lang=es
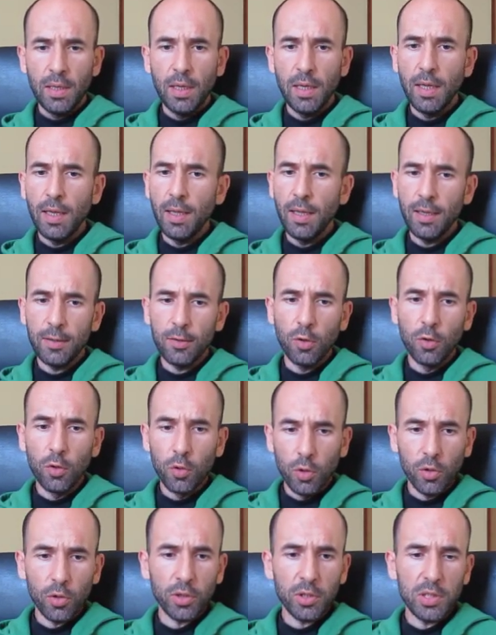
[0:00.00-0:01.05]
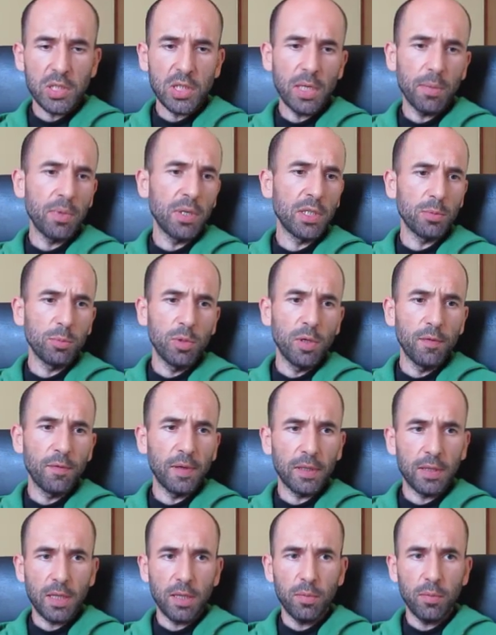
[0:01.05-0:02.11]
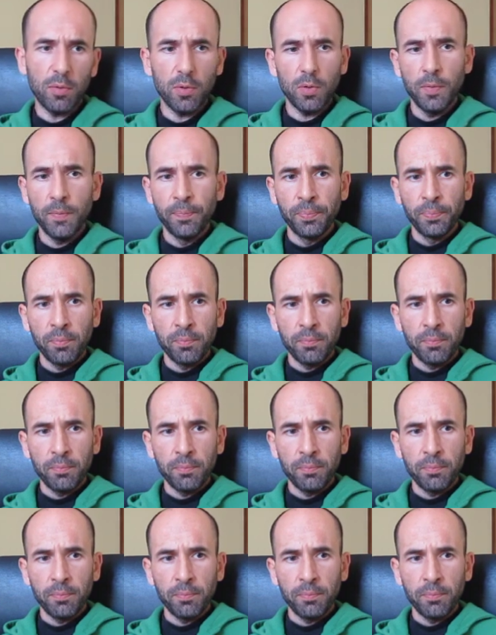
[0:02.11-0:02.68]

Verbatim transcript: Eh, con cortes también es muy efectivo